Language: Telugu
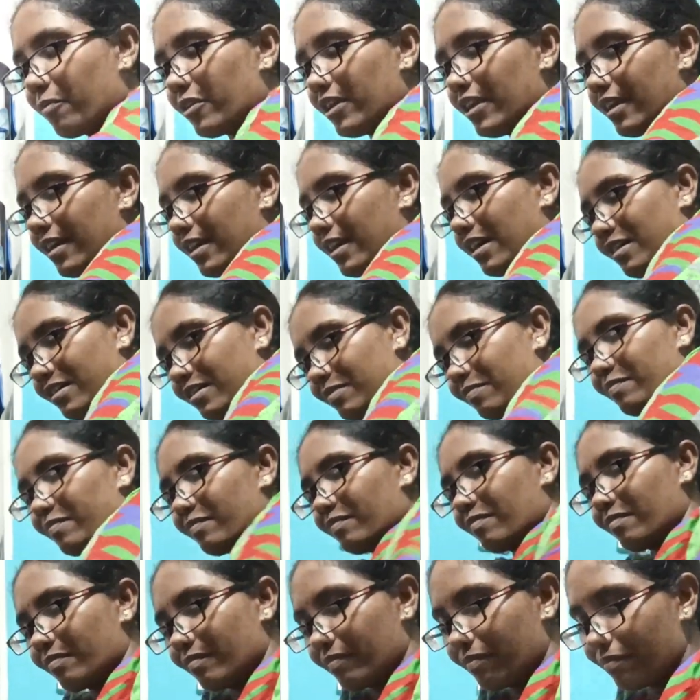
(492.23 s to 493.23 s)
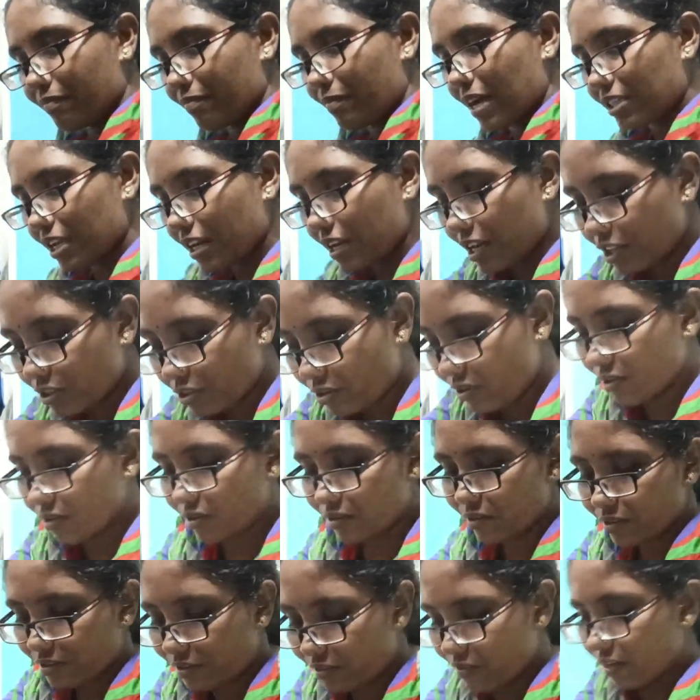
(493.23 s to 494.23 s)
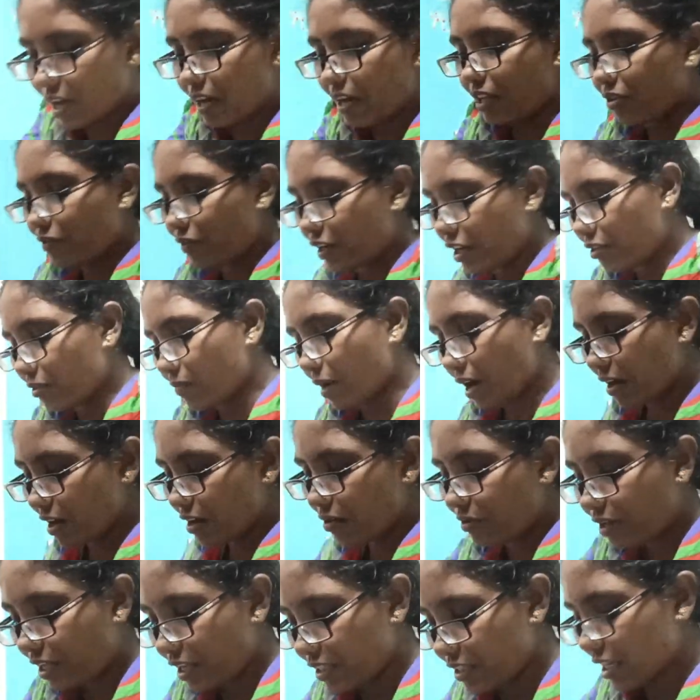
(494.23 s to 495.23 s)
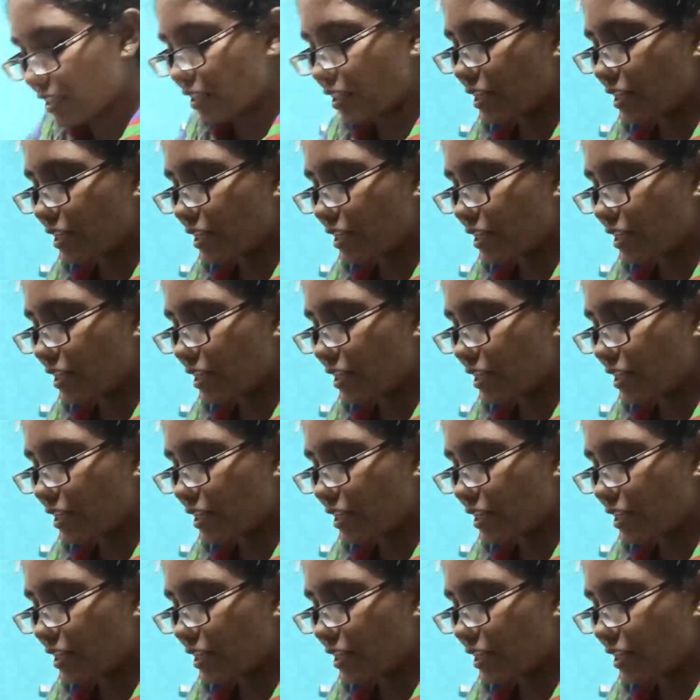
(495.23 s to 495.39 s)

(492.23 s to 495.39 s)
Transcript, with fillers: ఇంట్లో అప్పటికప్పుడు మనం ప్లాన్ చేసుకున్నాం కాబట్టి ఏది